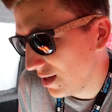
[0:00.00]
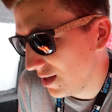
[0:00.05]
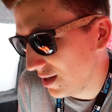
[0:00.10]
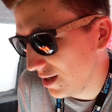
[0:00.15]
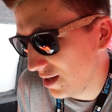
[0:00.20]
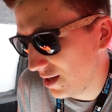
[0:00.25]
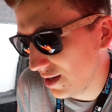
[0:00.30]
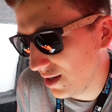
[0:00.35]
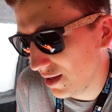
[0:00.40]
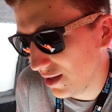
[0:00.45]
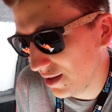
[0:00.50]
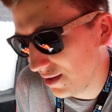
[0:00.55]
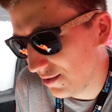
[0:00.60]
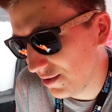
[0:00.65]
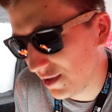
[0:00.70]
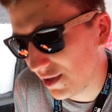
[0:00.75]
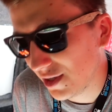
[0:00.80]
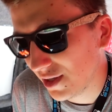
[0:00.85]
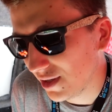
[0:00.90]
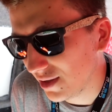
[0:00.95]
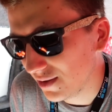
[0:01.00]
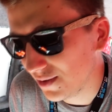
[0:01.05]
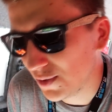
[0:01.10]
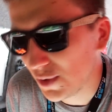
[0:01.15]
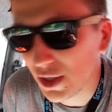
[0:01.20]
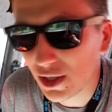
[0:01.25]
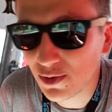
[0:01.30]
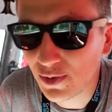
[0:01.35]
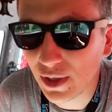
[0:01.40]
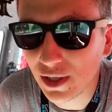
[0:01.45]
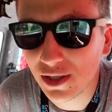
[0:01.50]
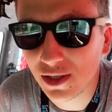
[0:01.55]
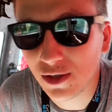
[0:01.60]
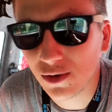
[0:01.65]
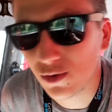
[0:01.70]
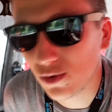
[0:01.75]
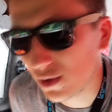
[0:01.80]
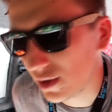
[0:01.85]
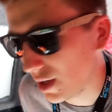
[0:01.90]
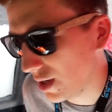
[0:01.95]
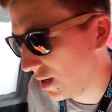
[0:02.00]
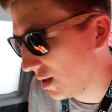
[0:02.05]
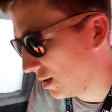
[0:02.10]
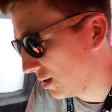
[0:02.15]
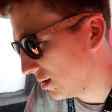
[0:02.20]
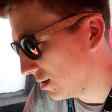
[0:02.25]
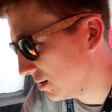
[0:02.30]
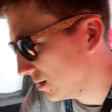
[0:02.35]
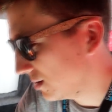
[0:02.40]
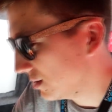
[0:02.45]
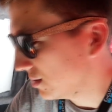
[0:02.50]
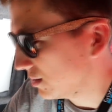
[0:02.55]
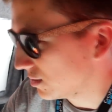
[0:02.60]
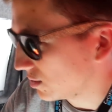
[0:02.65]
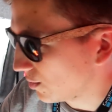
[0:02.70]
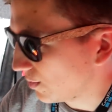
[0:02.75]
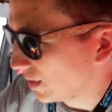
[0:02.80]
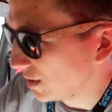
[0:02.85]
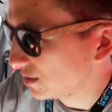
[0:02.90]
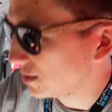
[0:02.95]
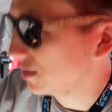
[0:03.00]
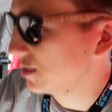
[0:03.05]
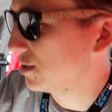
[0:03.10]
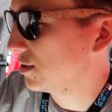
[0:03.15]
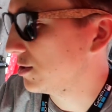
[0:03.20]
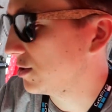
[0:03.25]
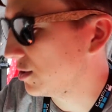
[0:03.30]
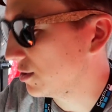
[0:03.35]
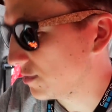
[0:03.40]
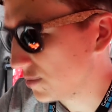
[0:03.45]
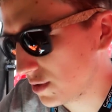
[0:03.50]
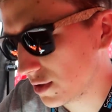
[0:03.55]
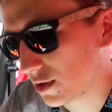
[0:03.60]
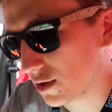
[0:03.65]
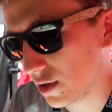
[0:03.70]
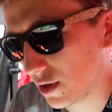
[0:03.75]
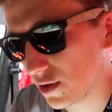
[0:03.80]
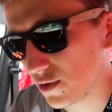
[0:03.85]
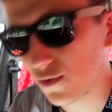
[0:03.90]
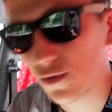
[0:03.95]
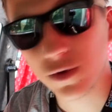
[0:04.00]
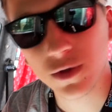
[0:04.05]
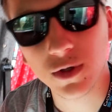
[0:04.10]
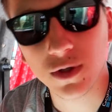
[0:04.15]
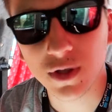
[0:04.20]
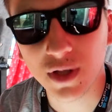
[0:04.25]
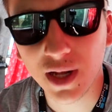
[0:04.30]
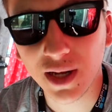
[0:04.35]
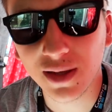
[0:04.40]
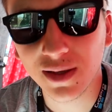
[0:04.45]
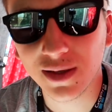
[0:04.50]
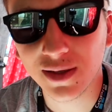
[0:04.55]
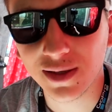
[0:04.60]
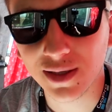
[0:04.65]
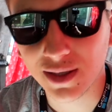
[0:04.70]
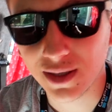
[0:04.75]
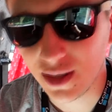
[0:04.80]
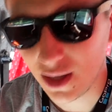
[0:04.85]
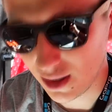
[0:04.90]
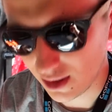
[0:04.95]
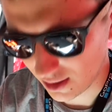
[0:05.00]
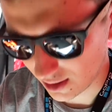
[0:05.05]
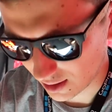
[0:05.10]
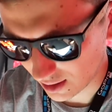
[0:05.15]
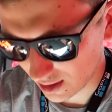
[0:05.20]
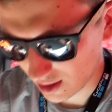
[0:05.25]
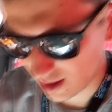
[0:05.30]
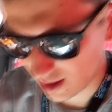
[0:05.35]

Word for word: E, wiecie, przespać się tutaj, zobaczyć czy wszystko jest funkcjonalne i tak dalej, i tak